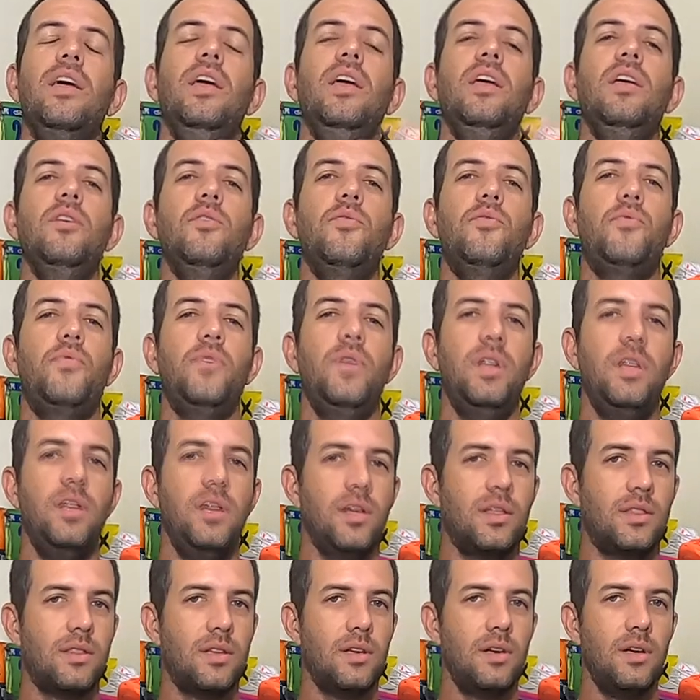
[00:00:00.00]

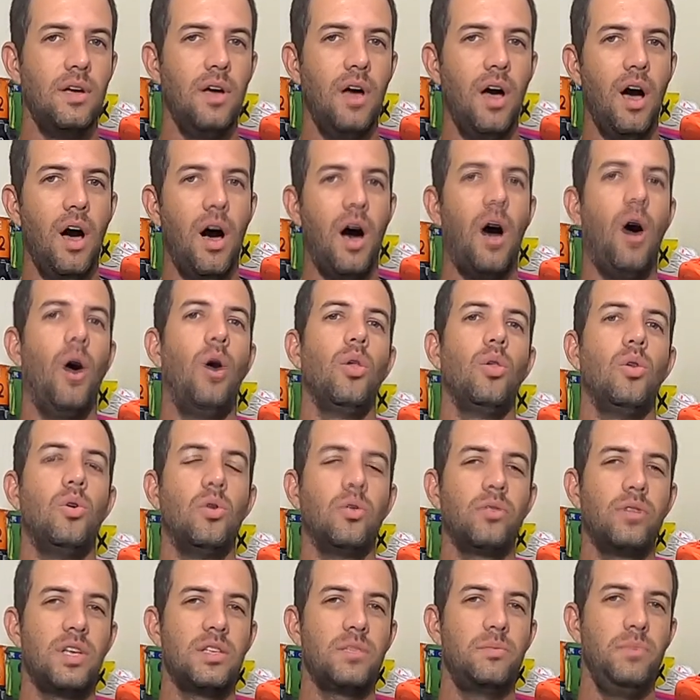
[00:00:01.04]
infinita ao
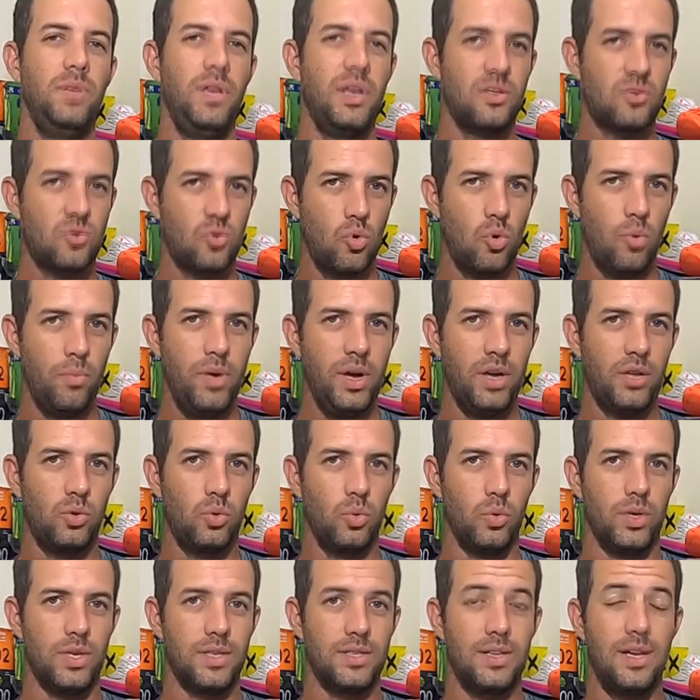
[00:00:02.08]
longo das minhas
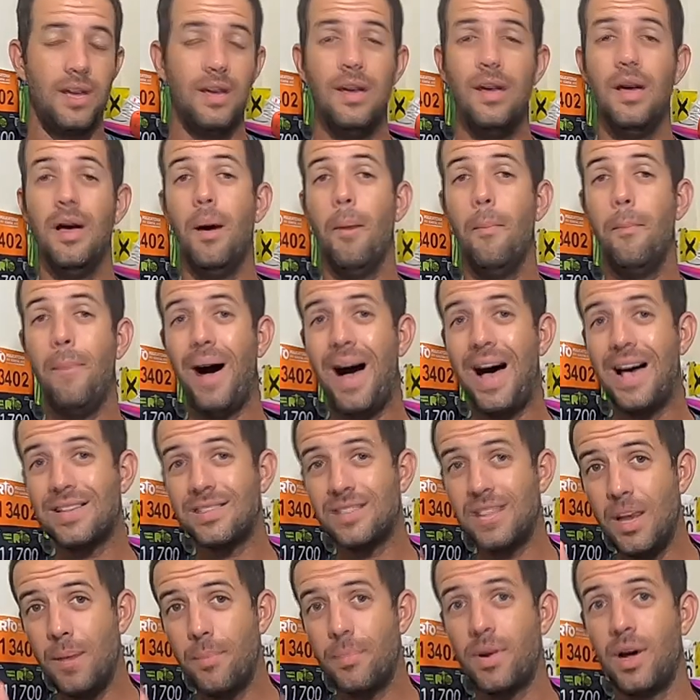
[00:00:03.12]
coberturas, né?
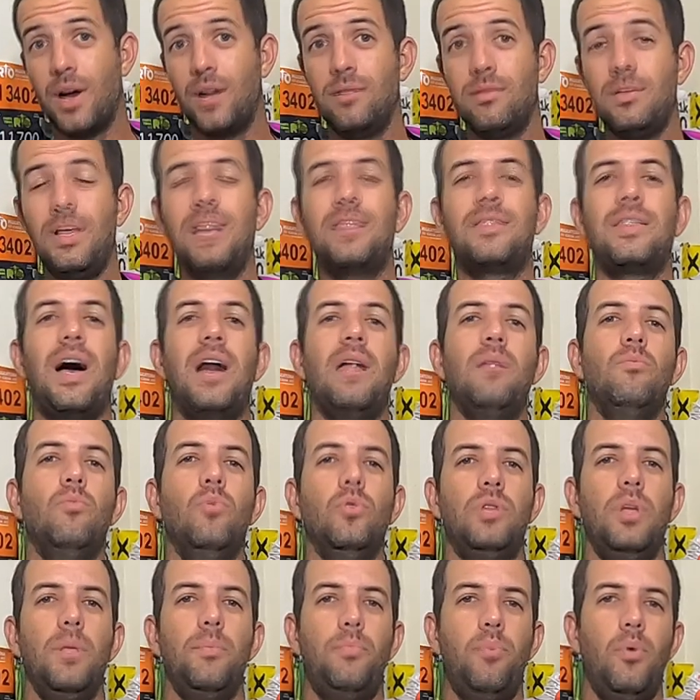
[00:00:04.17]
Mas lembrando um detalhe
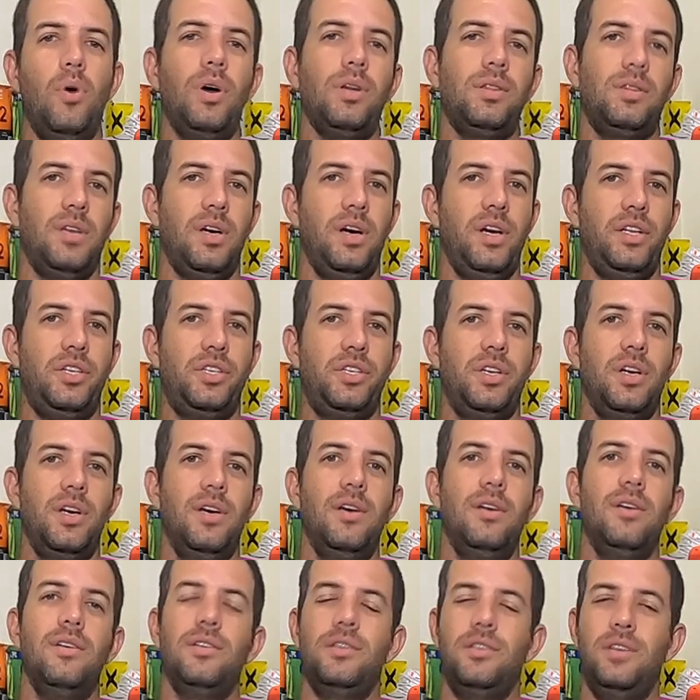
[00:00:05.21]
muito importante,
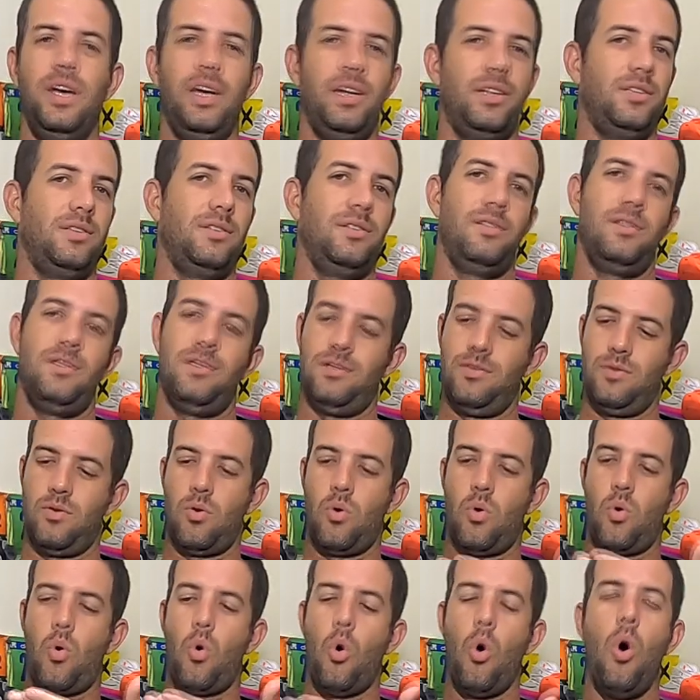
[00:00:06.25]
gente,
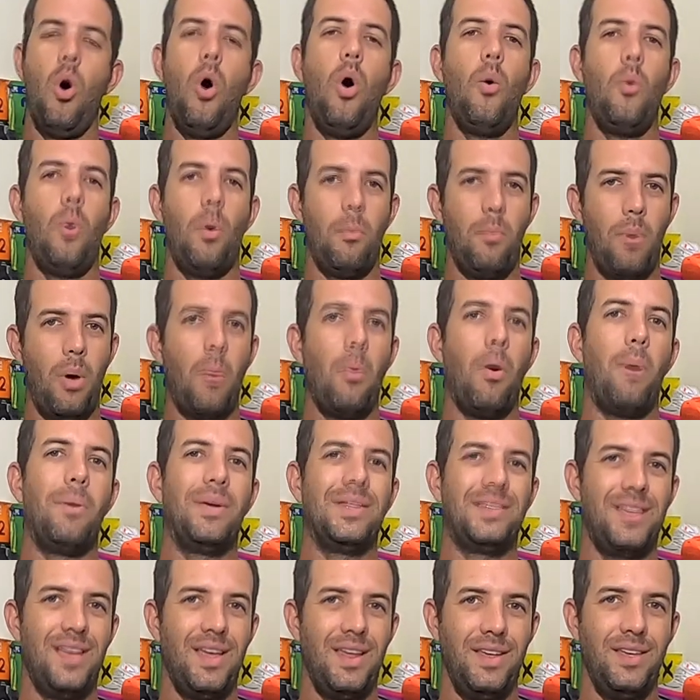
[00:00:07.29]
com é uma
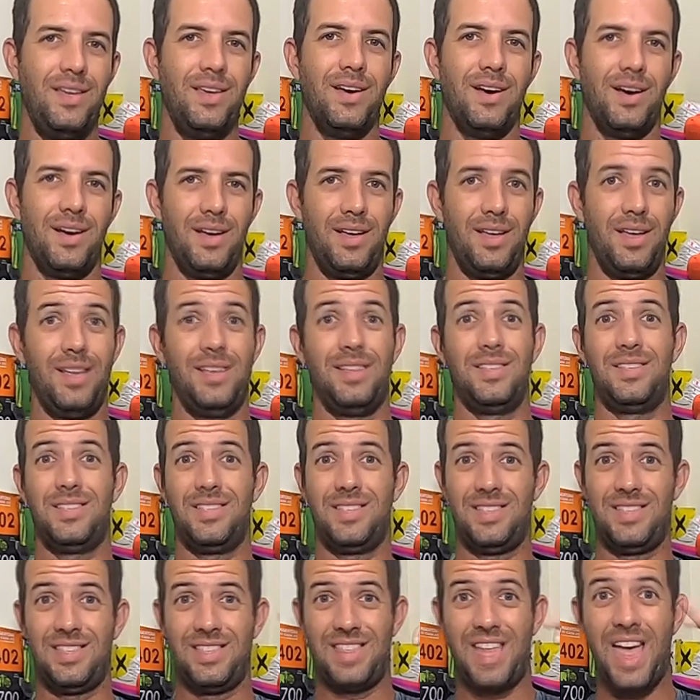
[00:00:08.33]
bateria
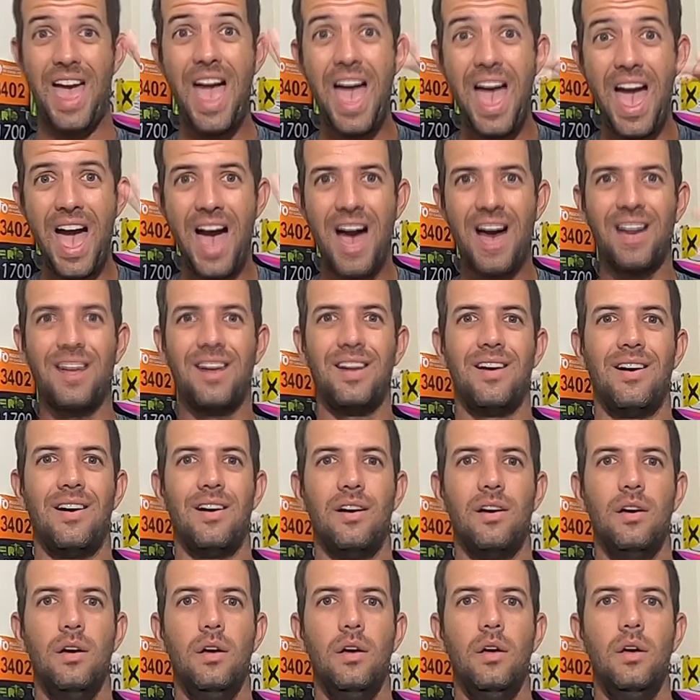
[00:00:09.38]

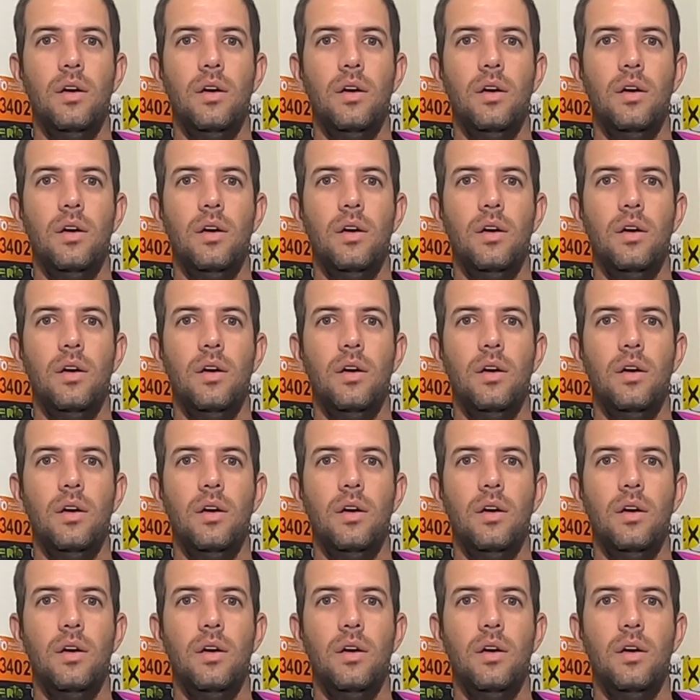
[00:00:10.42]
externa,